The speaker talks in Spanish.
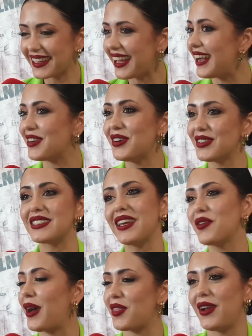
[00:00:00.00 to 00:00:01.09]
claro, sí,
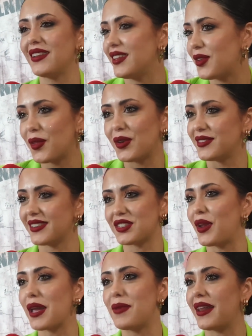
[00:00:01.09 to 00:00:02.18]
educación ante todo, eso no
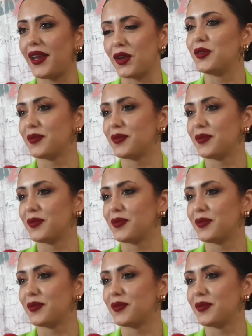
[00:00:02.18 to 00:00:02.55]
hay que perderlo.